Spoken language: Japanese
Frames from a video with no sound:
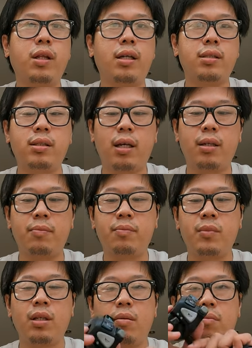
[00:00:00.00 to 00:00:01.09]
ください
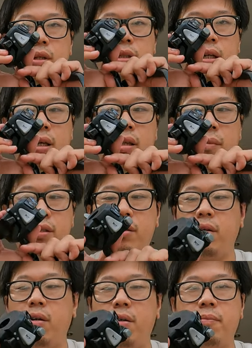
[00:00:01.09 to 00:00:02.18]
めちゃイケてます
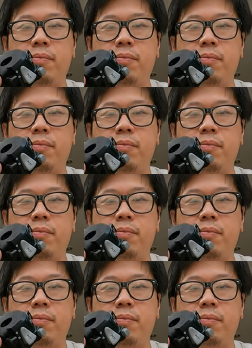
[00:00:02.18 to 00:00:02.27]
よ